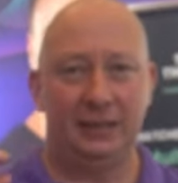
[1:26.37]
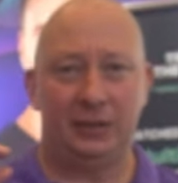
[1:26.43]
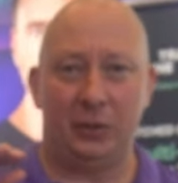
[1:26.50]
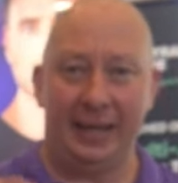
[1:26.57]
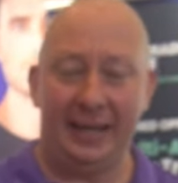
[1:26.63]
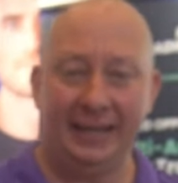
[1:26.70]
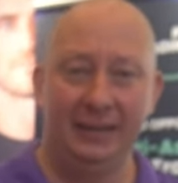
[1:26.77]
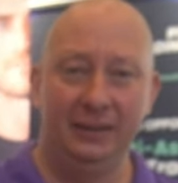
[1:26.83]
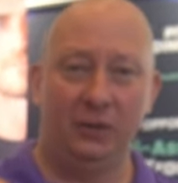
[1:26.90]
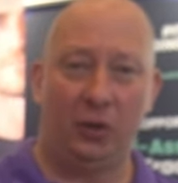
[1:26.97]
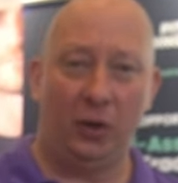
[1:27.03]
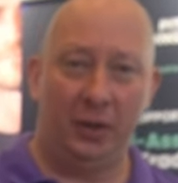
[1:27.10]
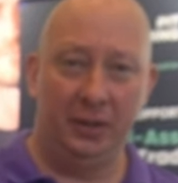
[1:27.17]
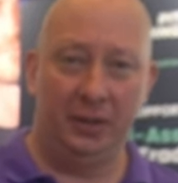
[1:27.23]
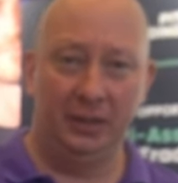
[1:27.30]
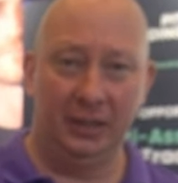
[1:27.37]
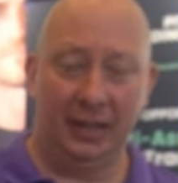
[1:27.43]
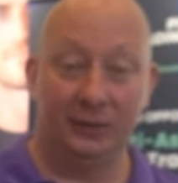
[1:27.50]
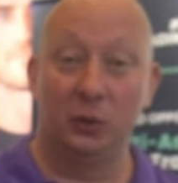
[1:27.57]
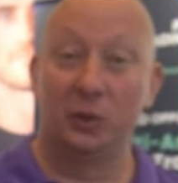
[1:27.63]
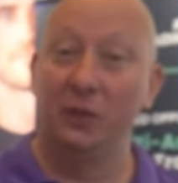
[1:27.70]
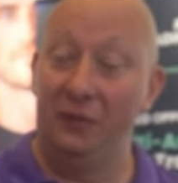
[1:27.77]
traden können,
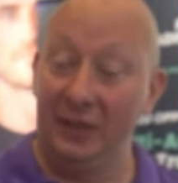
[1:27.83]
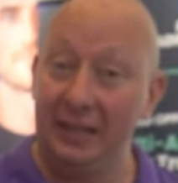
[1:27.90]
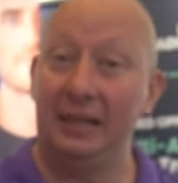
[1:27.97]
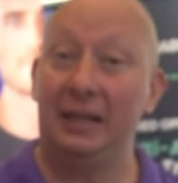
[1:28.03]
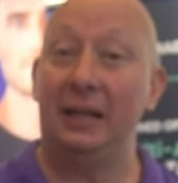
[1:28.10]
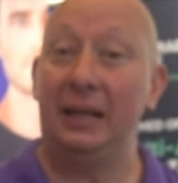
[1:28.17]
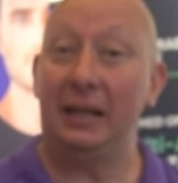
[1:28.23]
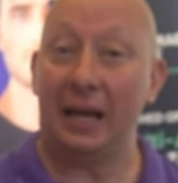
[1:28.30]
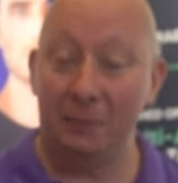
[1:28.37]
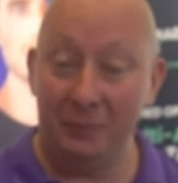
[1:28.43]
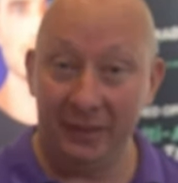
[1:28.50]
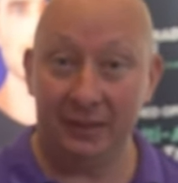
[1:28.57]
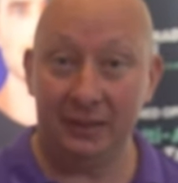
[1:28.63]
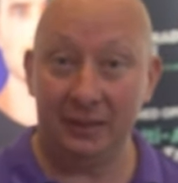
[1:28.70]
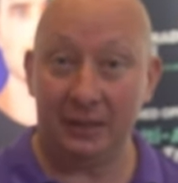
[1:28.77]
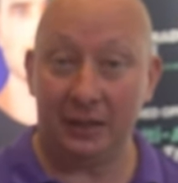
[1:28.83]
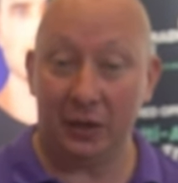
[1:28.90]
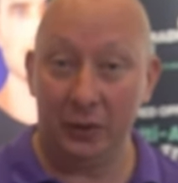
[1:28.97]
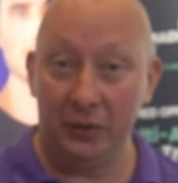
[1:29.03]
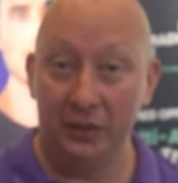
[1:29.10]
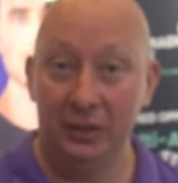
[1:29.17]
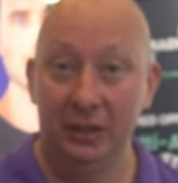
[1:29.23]
also Gewinne ermitteln
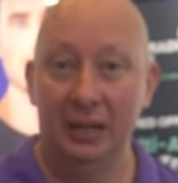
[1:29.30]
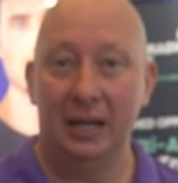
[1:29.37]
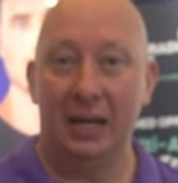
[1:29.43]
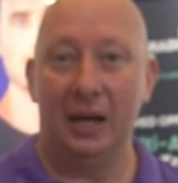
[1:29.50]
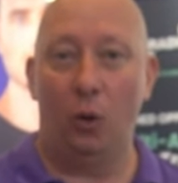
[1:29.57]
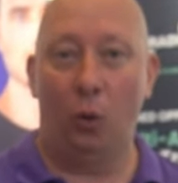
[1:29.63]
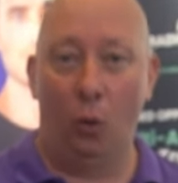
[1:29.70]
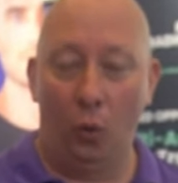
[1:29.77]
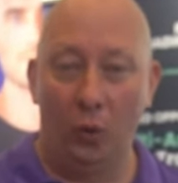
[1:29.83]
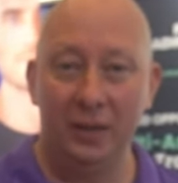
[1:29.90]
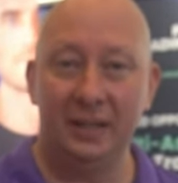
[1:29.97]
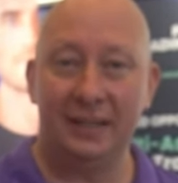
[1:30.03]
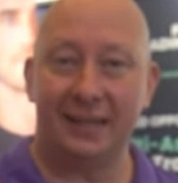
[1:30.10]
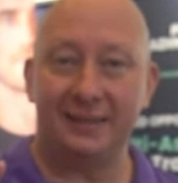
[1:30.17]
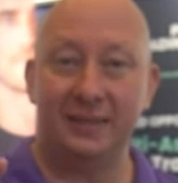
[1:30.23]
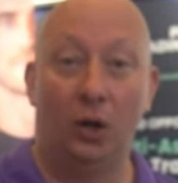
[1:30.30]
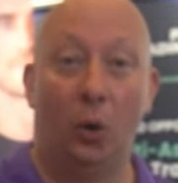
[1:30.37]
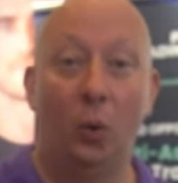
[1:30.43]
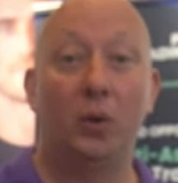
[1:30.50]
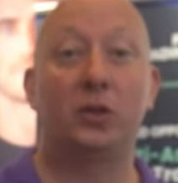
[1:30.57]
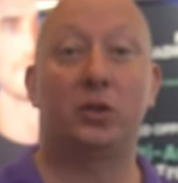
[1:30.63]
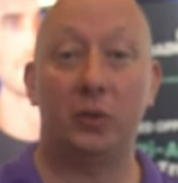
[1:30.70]
können, ohne dass sie
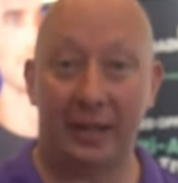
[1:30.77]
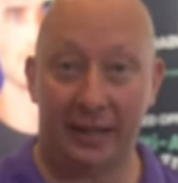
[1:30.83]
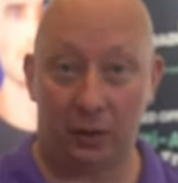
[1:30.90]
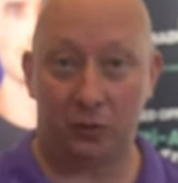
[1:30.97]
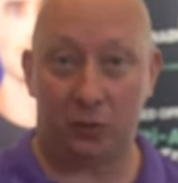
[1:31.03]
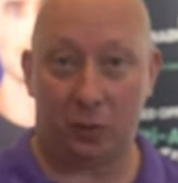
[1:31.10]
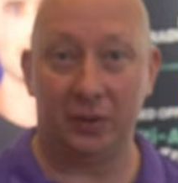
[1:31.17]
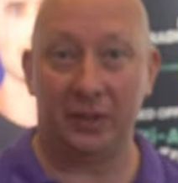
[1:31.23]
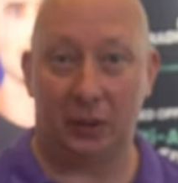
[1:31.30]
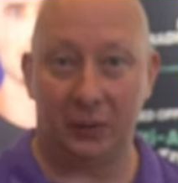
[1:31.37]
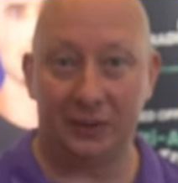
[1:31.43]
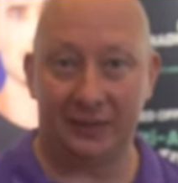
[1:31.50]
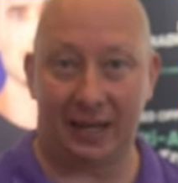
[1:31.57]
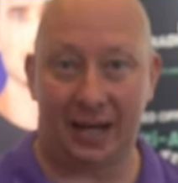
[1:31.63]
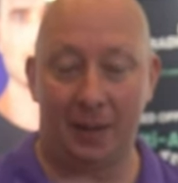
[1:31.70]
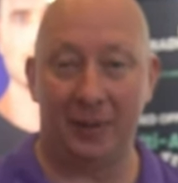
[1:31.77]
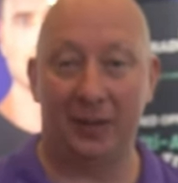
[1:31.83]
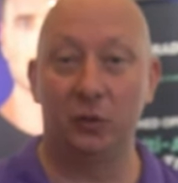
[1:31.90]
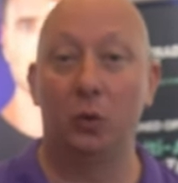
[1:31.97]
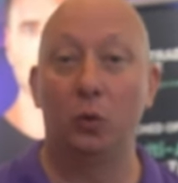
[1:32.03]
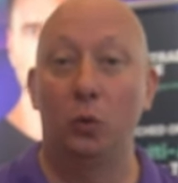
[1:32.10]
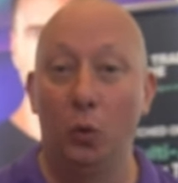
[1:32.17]
hohe Drawdowns haben,
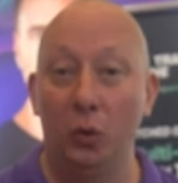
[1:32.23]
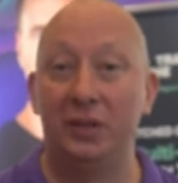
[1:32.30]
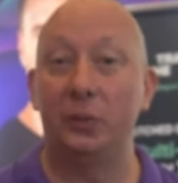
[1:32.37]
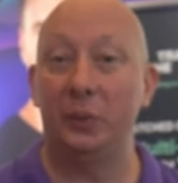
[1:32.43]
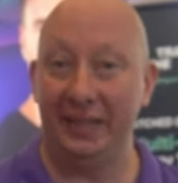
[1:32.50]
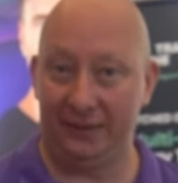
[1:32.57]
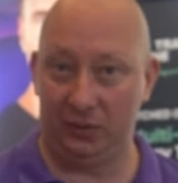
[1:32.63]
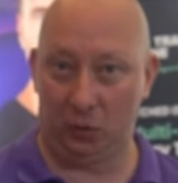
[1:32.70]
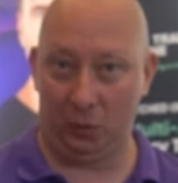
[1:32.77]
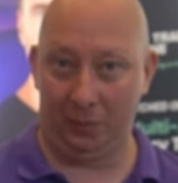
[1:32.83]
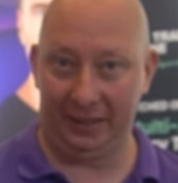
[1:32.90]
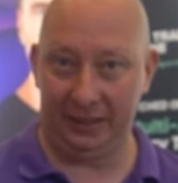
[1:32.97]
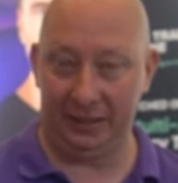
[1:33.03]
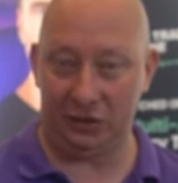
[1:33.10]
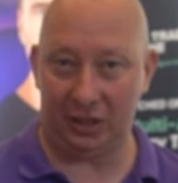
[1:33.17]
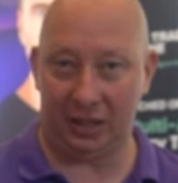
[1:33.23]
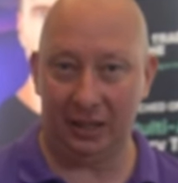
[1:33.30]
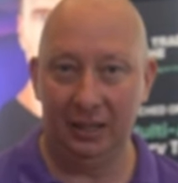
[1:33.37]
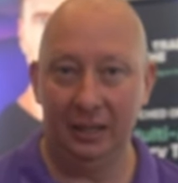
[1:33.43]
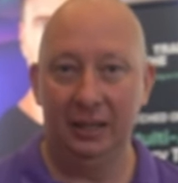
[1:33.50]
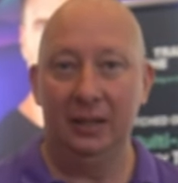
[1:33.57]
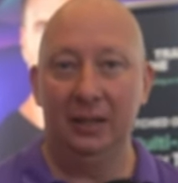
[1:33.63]
also gute Risikomanager.
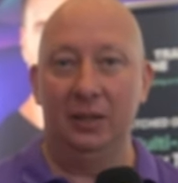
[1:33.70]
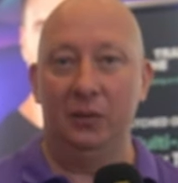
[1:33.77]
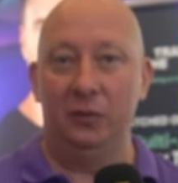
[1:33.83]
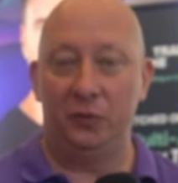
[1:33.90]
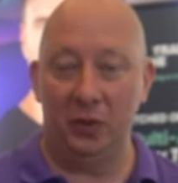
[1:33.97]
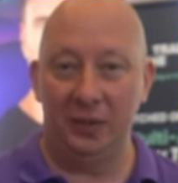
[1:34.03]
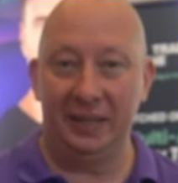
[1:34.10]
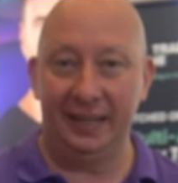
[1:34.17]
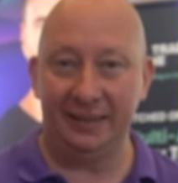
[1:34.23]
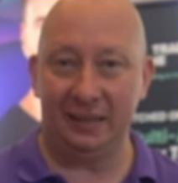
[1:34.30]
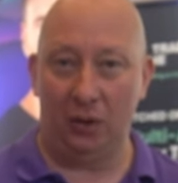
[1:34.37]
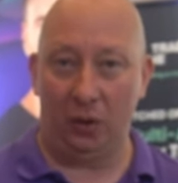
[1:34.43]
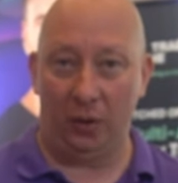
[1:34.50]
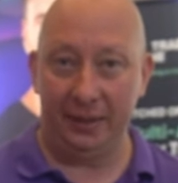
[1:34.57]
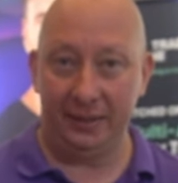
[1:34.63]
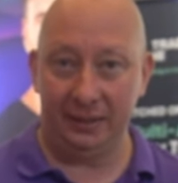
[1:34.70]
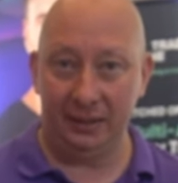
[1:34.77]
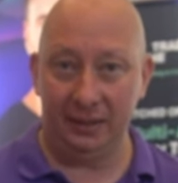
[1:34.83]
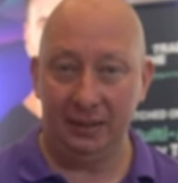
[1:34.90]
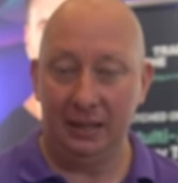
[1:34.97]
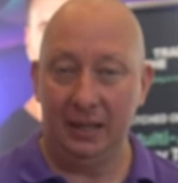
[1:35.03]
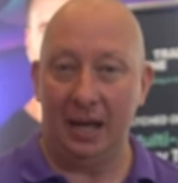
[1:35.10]
Für diese
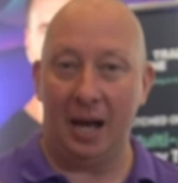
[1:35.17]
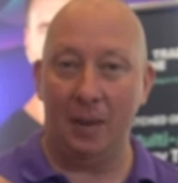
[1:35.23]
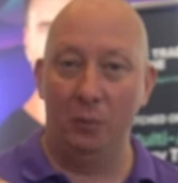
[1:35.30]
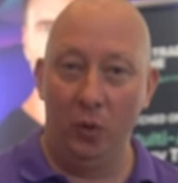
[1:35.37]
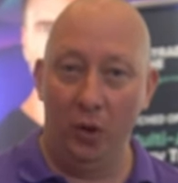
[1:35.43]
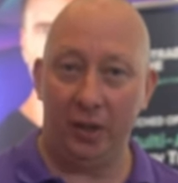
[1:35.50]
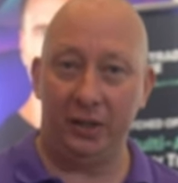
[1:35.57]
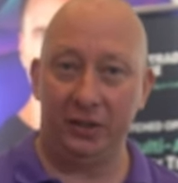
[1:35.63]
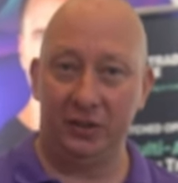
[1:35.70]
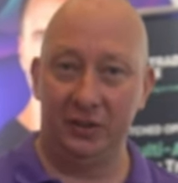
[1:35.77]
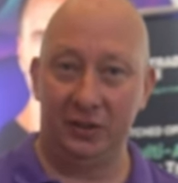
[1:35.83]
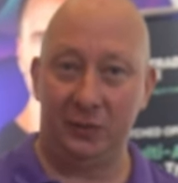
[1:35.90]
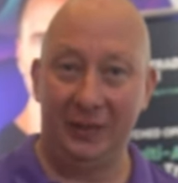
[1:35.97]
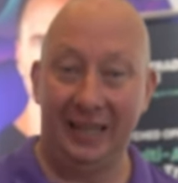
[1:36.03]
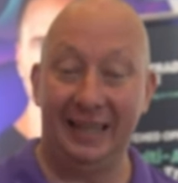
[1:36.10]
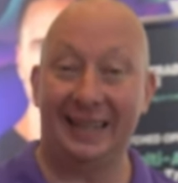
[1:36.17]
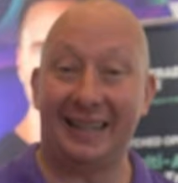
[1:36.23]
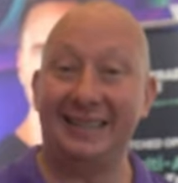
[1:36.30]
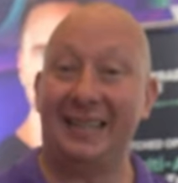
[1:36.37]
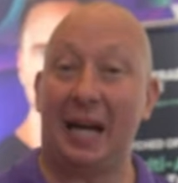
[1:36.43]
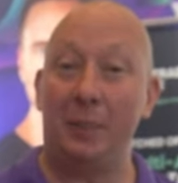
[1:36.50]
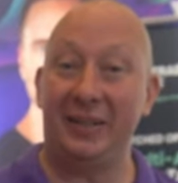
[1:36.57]
Leute ermöglichen es wir, dass
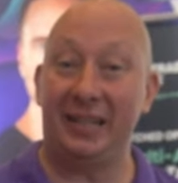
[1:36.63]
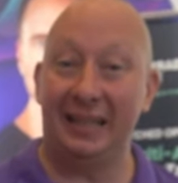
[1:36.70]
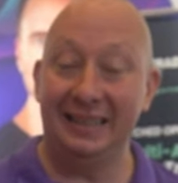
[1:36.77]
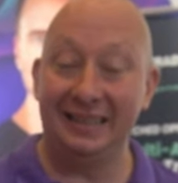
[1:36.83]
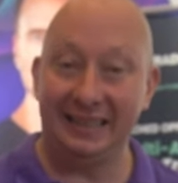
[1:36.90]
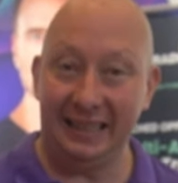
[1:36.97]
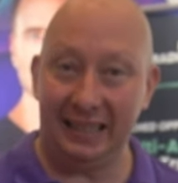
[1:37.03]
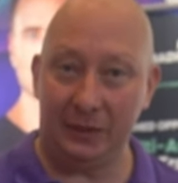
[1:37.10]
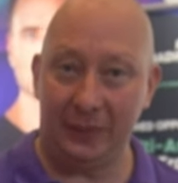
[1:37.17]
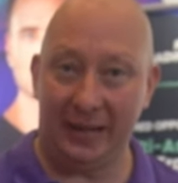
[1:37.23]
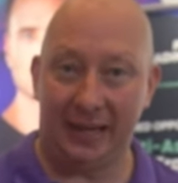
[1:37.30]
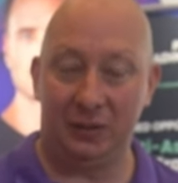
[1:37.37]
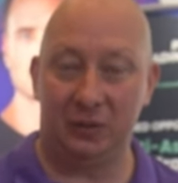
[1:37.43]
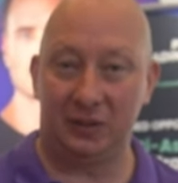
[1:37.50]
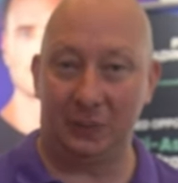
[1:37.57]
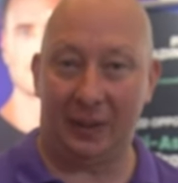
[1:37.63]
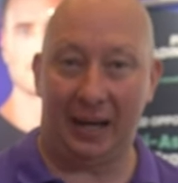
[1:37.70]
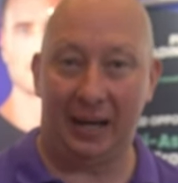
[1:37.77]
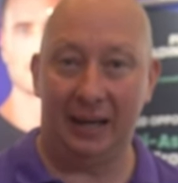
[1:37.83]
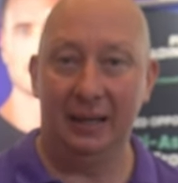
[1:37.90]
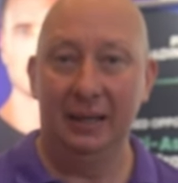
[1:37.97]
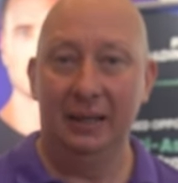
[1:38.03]
sie kapitalisiert werden, und
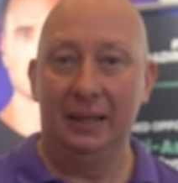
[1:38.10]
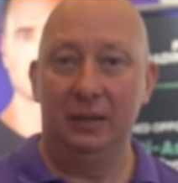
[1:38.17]
zwar